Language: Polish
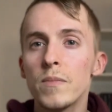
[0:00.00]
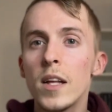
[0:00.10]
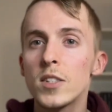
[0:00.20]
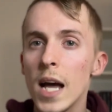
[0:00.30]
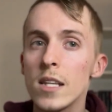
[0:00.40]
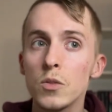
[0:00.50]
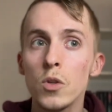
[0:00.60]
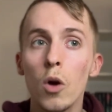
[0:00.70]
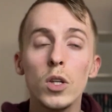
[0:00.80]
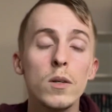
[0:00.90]
ten czas,
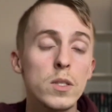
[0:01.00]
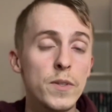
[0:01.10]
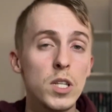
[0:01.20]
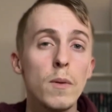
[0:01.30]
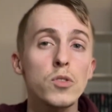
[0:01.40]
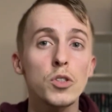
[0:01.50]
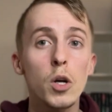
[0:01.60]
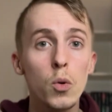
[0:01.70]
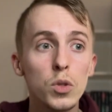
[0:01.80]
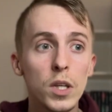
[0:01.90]
który oni spędzili, mimo wszystko,
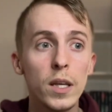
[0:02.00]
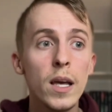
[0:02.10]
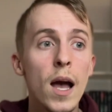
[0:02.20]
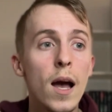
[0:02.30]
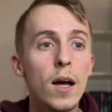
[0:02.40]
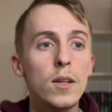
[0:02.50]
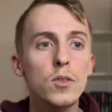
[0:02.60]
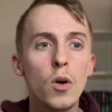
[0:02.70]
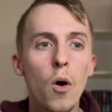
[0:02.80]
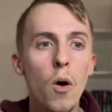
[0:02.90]
że krótki,
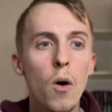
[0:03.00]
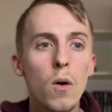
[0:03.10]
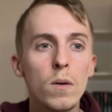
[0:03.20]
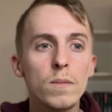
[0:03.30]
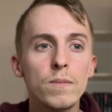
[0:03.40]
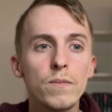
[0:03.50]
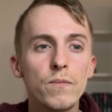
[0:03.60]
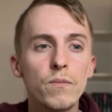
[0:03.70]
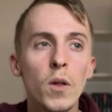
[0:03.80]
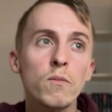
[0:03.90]
to
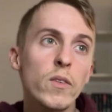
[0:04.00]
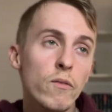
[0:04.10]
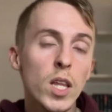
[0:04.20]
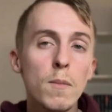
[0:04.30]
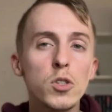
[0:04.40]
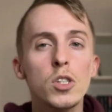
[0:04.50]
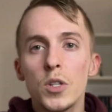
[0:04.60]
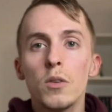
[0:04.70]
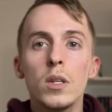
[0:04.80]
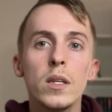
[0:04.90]
wi wiadomo,
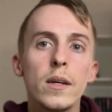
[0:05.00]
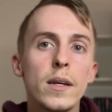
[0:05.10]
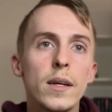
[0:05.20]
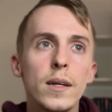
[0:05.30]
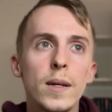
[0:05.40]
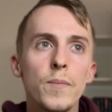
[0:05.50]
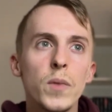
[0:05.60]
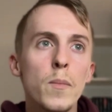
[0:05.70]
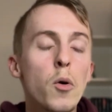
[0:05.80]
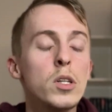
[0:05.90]
że oni y,
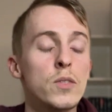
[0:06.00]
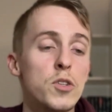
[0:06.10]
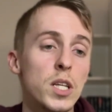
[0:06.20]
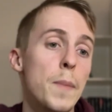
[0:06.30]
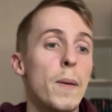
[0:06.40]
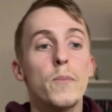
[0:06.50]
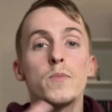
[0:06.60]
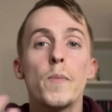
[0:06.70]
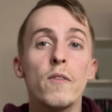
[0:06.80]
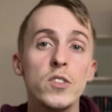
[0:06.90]
nie mogli stworzyć takiej
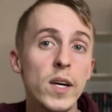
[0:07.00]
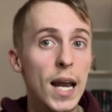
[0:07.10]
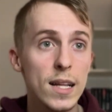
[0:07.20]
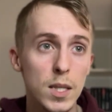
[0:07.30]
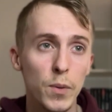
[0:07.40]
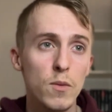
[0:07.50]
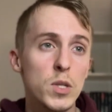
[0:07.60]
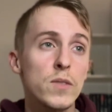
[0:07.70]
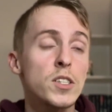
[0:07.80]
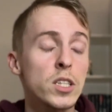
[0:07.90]
prawdziwej relacji, ponieważ
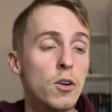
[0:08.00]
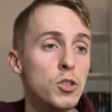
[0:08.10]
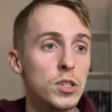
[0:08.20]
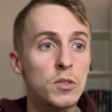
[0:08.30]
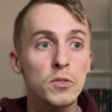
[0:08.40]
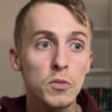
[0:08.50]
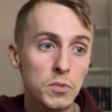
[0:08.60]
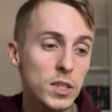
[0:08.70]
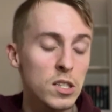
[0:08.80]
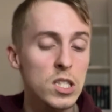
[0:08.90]
przez 24 godziny no, no,
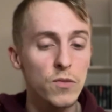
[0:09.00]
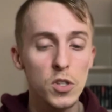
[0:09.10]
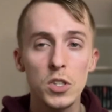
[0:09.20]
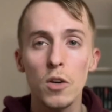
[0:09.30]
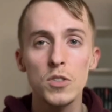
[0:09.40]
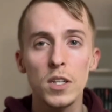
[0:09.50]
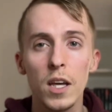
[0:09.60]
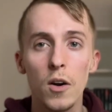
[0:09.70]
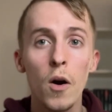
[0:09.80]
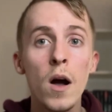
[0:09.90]
nie da się stworzyć czegoś
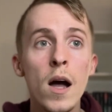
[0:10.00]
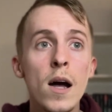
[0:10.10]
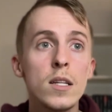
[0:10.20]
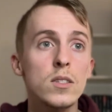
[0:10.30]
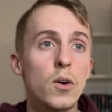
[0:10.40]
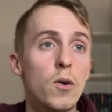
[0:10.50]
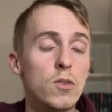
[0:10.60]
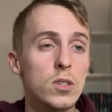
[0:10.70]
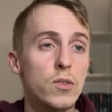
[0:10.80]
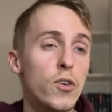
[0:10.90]
takiego,
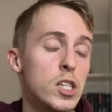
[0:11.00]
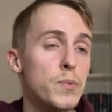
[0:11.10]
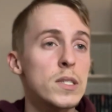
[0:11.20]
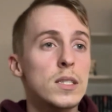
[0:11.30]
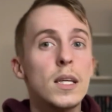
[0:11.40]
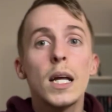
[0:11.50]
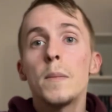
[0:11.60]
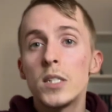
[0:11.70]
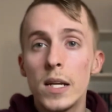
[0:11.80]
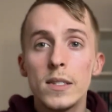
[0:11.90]
co tworzy się przez
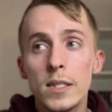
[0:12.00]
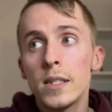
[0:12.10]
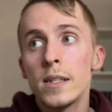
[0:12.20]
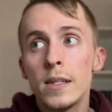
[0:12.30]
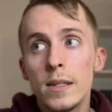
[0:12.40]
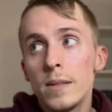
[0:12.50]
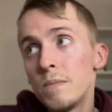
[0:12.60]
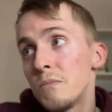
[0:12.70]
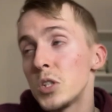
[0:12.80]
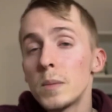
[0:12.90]
kilka miesięcy, y,
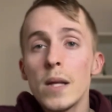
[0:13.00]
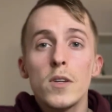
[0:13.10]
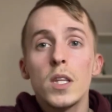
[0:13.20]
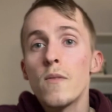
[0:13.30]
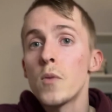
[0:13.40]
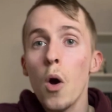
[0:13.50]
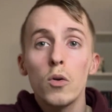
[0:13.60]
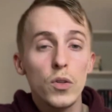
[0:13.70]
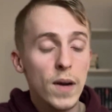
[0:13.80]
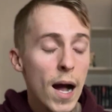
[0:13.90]
czy tam nawet, nie wiem,
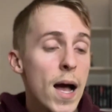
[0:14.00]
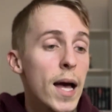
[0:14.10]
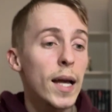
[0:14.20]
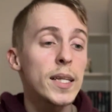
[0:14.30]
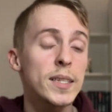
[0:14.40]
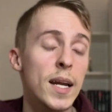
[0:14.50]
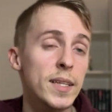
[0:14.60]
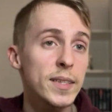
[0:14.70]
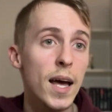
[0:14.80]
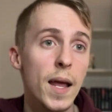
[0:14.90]
rok, dwa i tak dalej,
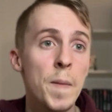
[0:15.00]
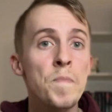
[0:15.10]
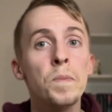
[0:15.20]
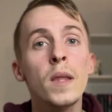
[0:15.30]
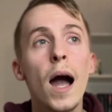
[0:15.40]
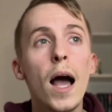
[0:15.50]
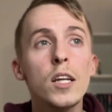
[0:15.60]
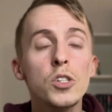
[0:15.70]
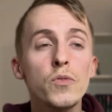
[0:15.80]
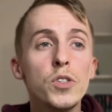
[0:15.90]
i tak dalej.
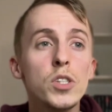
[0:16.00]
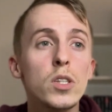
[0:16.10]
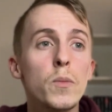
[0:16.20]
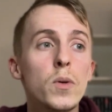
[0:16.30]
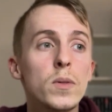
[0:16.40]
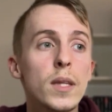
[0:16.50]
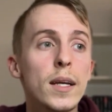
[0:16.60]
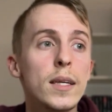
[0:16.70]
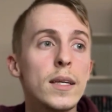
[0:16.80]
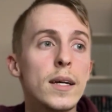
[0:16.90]
Ale rzeczywiście to był
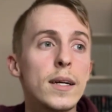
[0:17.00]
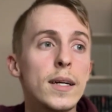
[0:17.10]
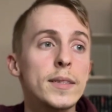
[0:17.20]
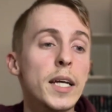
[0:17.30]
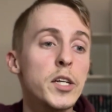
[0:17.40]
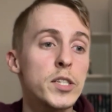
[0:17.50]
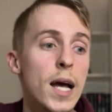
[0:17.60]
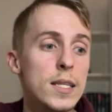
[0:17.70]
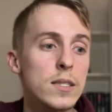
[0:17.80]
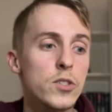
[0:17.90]
taki, y, taki
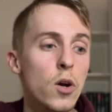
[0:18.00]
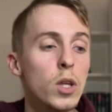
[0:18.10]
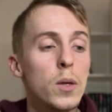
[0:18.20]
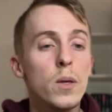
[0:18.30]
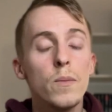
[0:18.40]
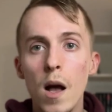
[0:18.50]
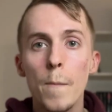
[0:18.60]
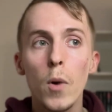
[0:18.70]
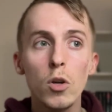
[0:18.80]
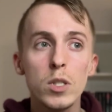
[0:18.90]
czas, że oni
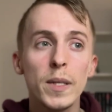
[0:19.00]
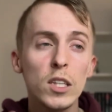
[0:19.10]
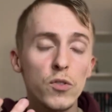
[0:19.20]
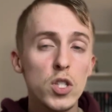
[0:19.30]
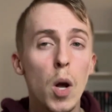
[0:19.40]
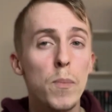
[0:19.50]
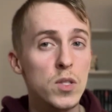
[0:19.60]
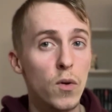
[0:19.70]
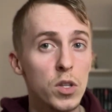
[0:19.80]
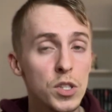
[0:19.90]
mogli sobie na to wszystko
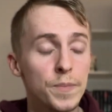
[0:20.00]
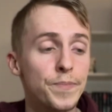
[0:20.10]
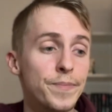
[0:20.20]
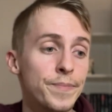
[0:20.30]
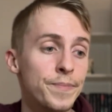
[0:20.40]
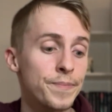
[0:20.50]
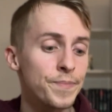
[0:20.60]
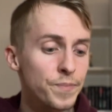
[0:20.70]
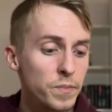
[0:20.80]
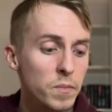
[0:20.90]
pozwolić.
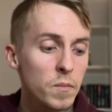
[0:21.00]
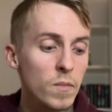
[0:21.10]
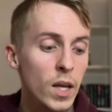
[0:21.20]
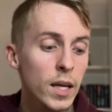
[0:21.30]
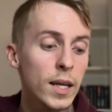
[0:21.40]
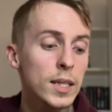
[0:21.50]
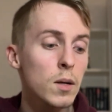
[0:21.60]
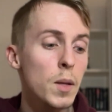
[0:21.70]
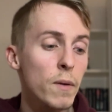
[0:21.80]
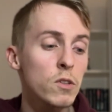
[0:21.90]
Mm, I
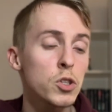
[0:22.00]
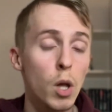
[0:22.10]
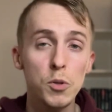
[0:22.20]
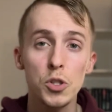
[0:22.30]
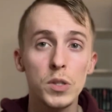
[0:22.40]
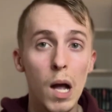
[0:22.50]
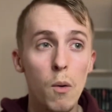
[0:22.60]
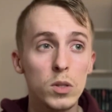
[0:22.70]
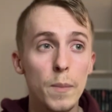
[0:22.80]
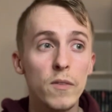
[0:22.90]
to naprawdę się dobrze
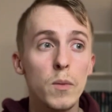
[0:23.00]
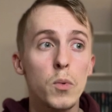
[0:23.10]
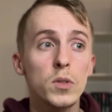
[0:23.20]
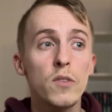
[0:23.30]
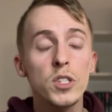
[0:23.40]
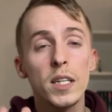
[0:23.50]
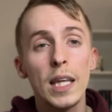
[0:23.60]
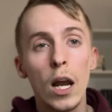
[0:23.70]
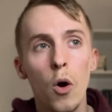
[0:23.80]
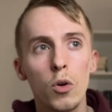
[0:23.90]
czytało, naprawdę było te wszystkie
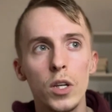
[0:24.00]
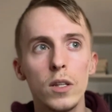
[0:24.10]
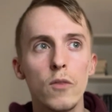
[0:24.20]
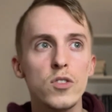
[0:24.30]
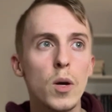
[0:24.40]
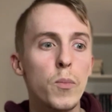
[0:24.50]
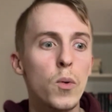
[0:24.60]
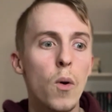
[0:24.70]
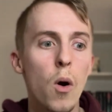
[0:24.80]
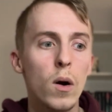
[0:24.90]
dialogi, to wszystko
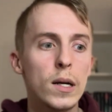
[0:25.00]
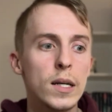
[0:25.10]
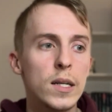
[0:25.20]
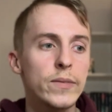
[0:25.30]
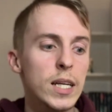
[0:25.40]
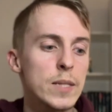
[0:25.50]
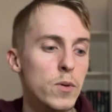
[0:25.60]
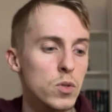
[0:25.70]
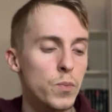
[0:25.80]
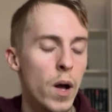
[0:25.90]
było e, w taki
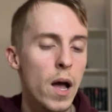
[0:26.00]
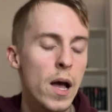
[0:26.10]
sposób